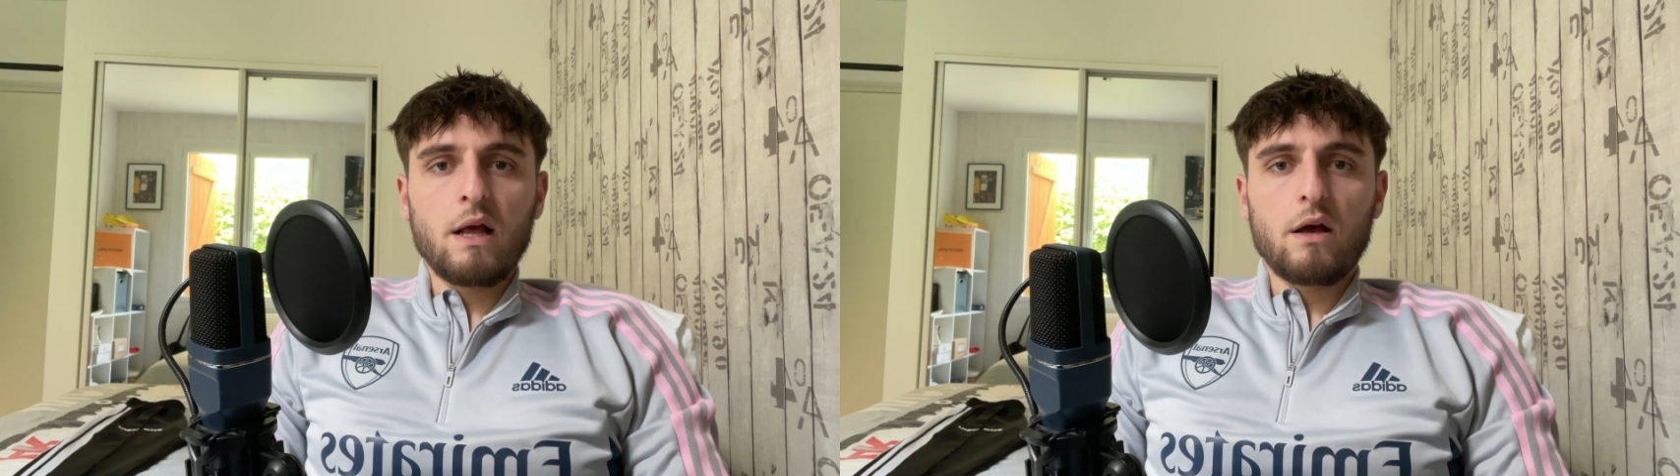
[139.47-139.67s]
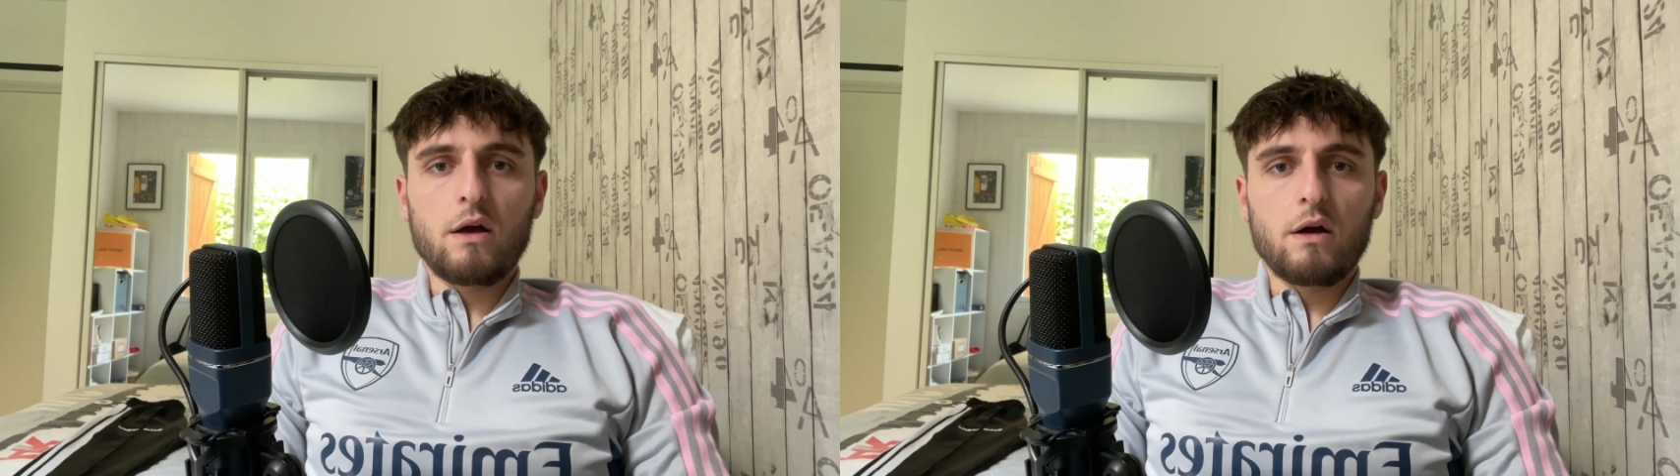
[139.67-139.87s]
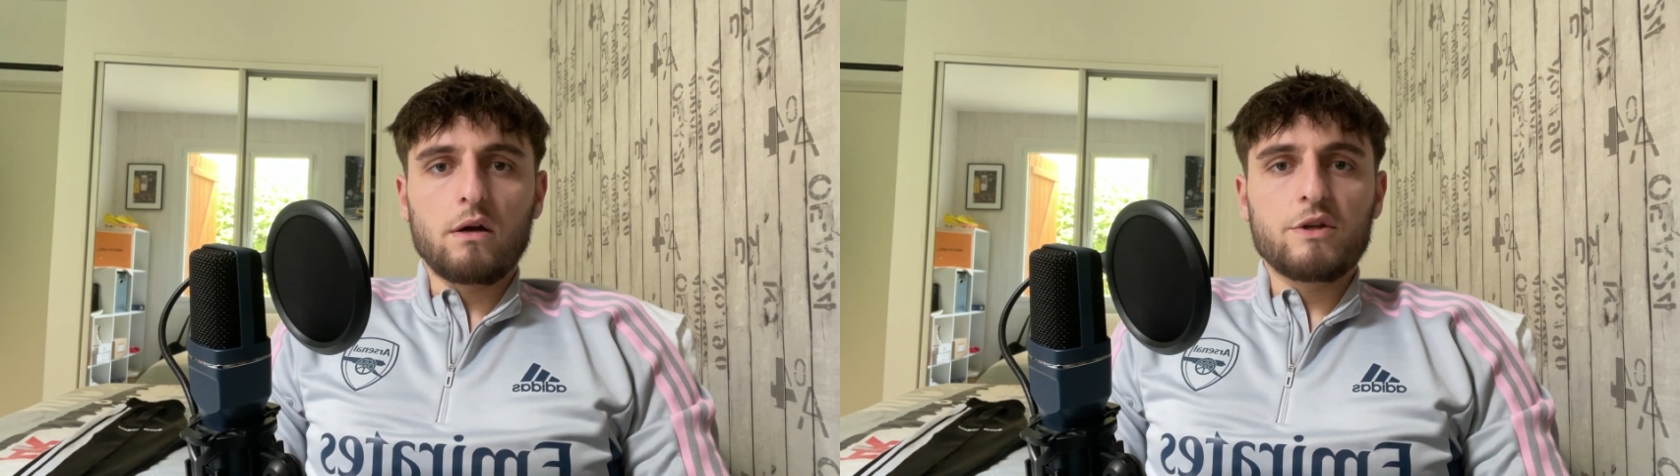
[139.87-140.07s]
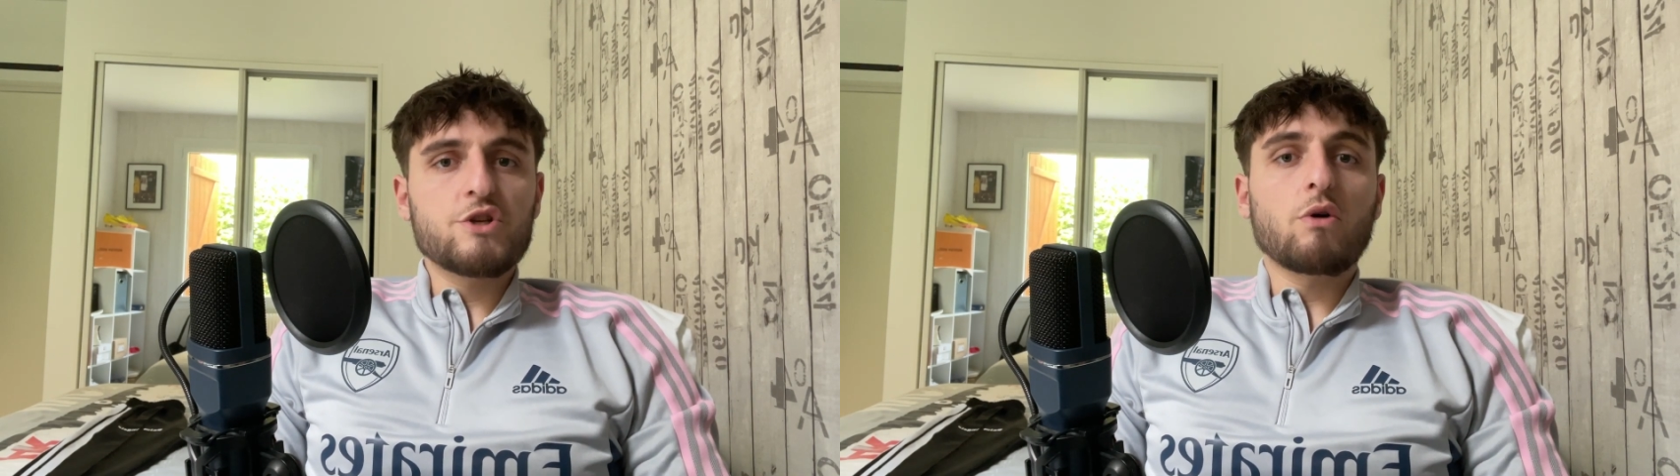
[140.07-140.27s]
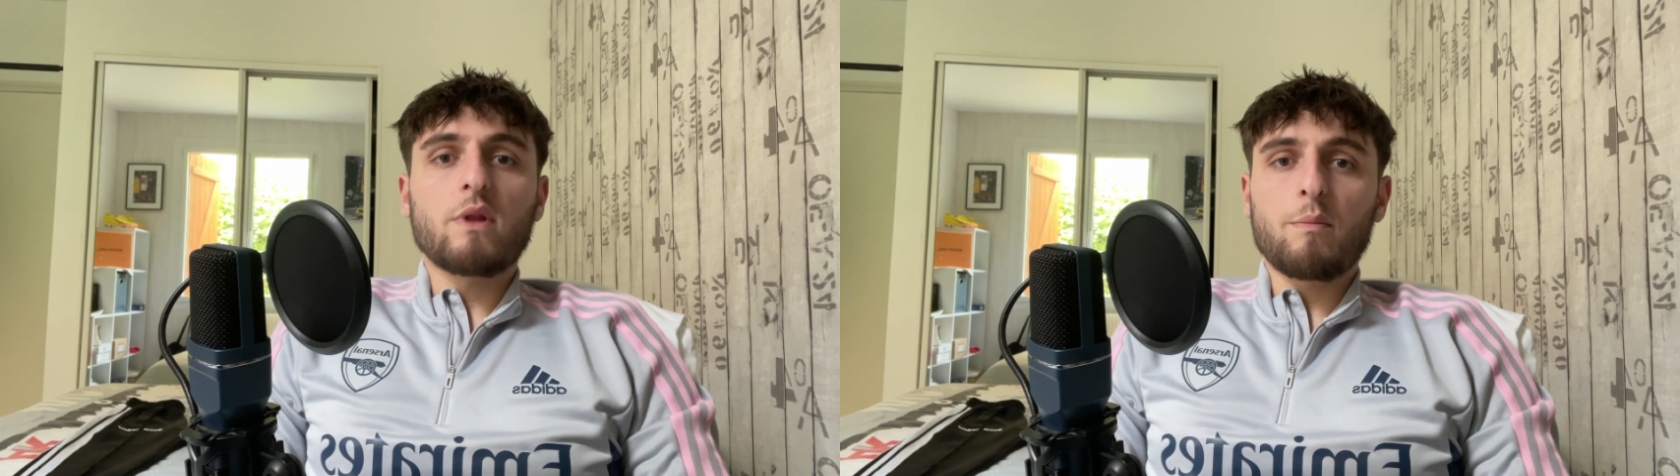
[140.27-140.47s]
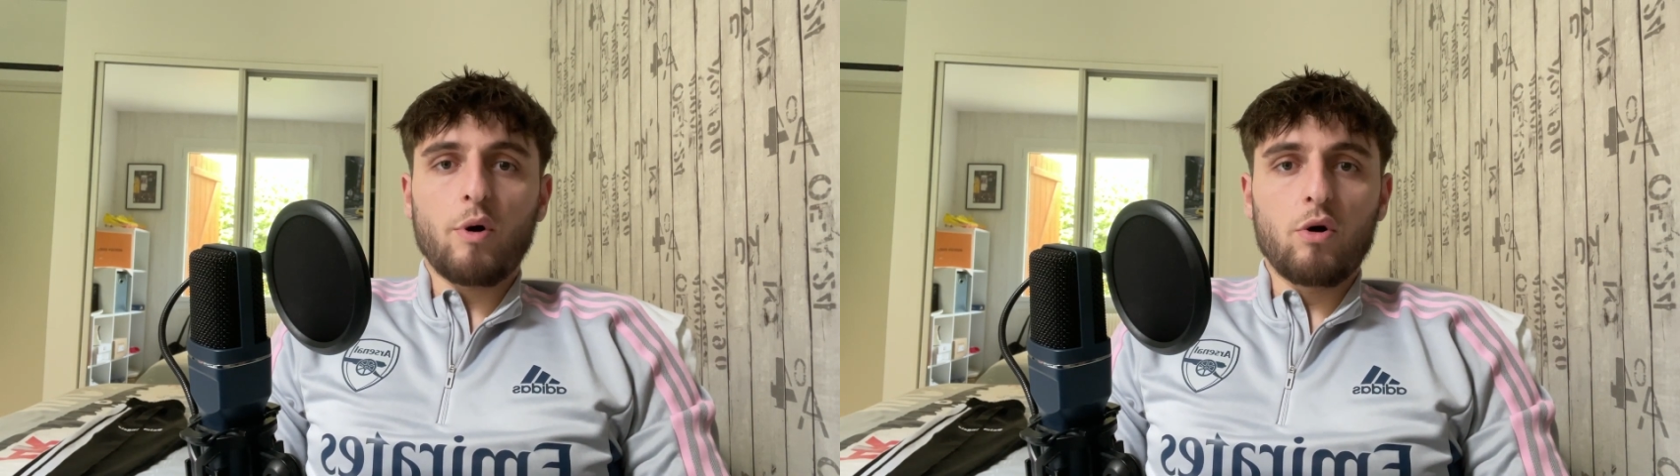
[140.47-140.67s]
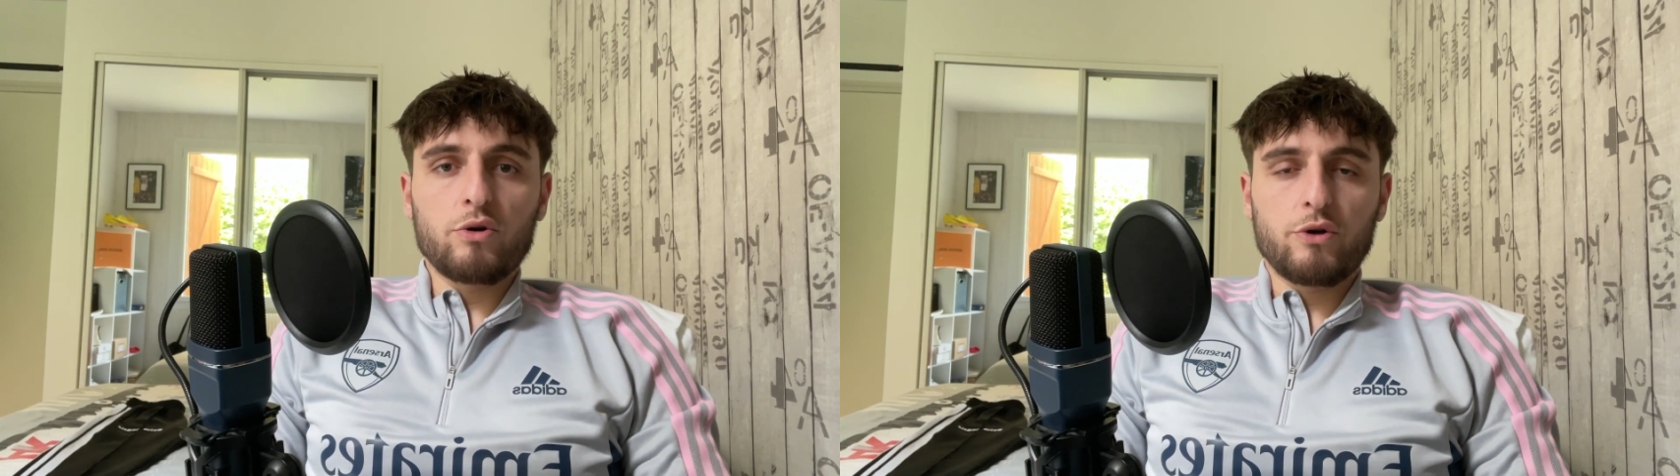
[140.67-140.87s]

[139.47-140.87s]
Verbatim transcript: Euh, déjà, on apprend